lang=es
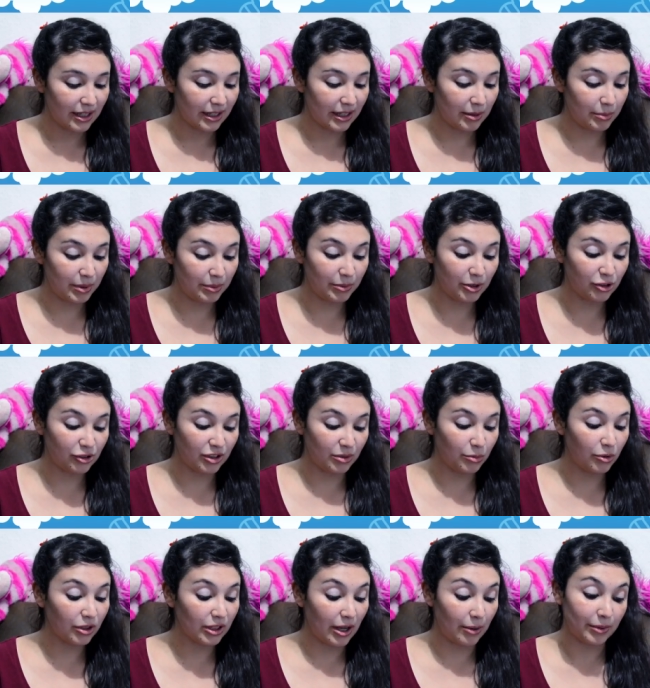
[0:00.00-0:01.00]
que primero
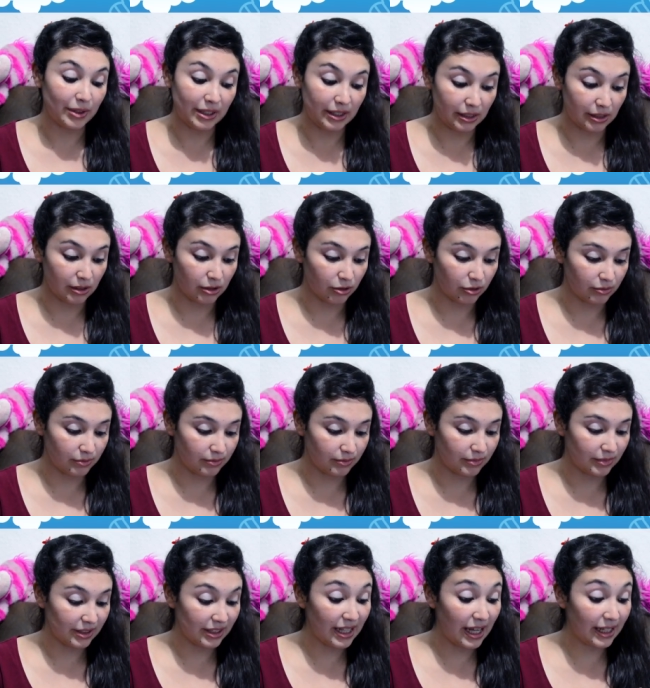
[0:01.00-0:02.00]
tenemos que abrirlo.
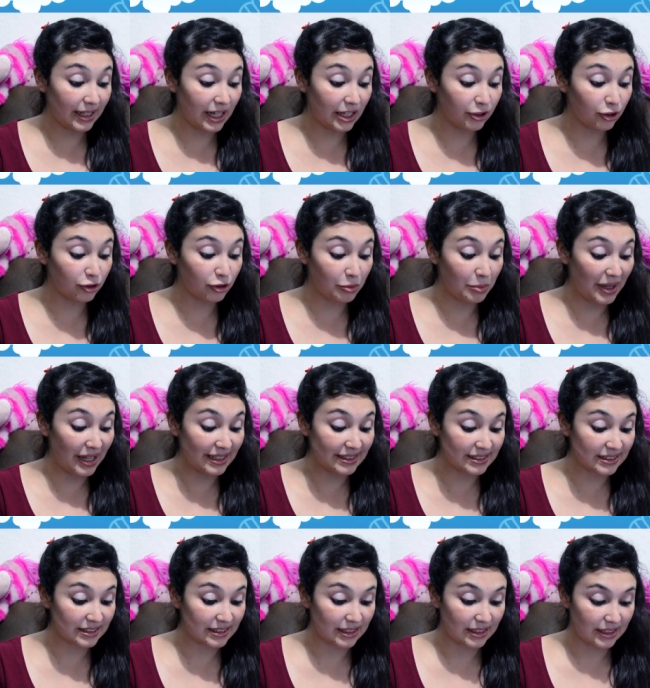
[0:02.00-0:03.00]
Y ahí hay otro
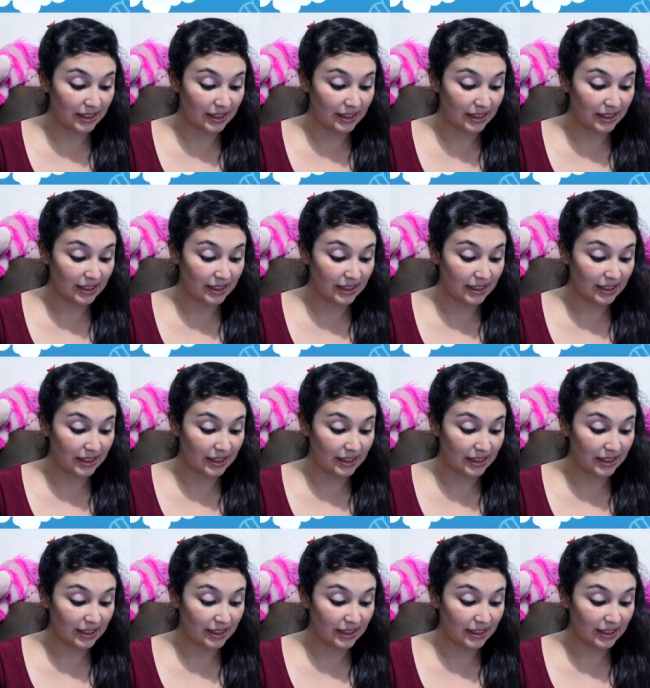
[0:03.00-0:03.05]
más.